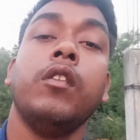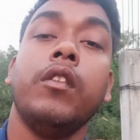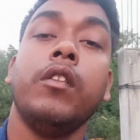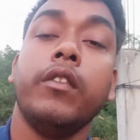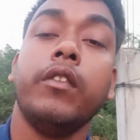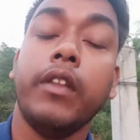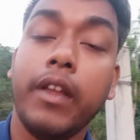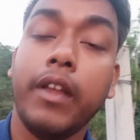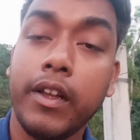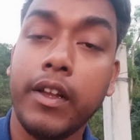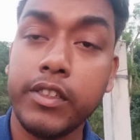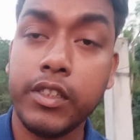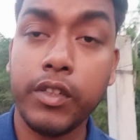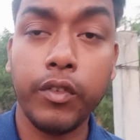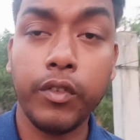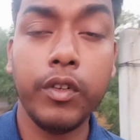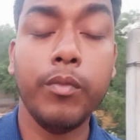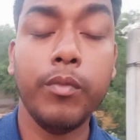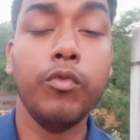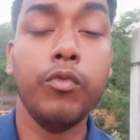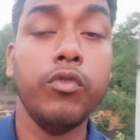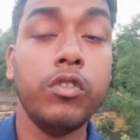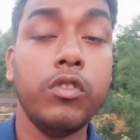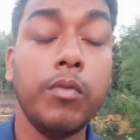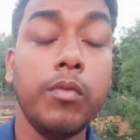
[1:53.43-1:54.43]
তাই আশা করি
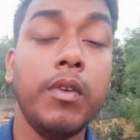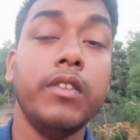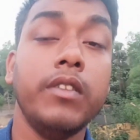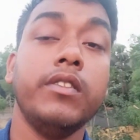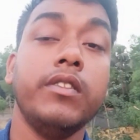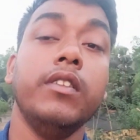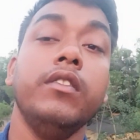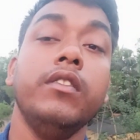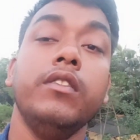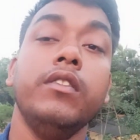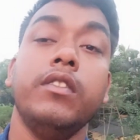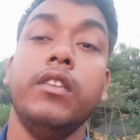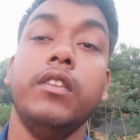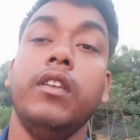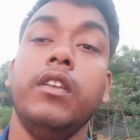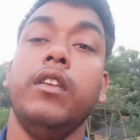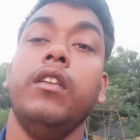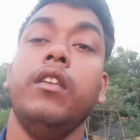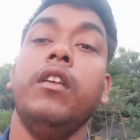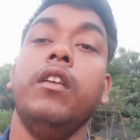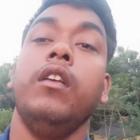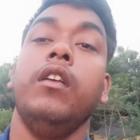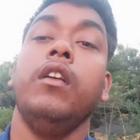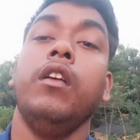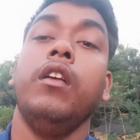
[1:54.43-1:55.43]
বুঝতে পারছেন যে
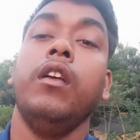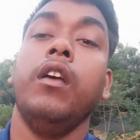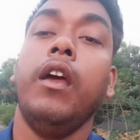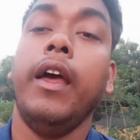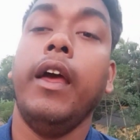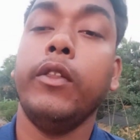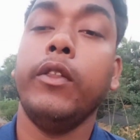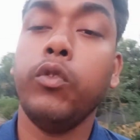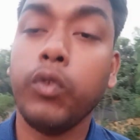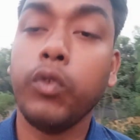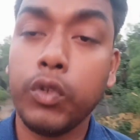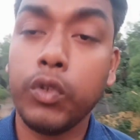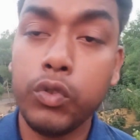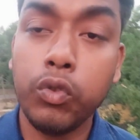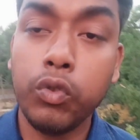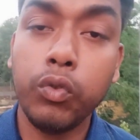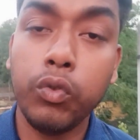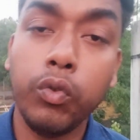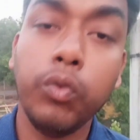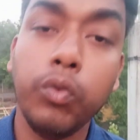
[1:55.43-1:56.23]
এত কিছু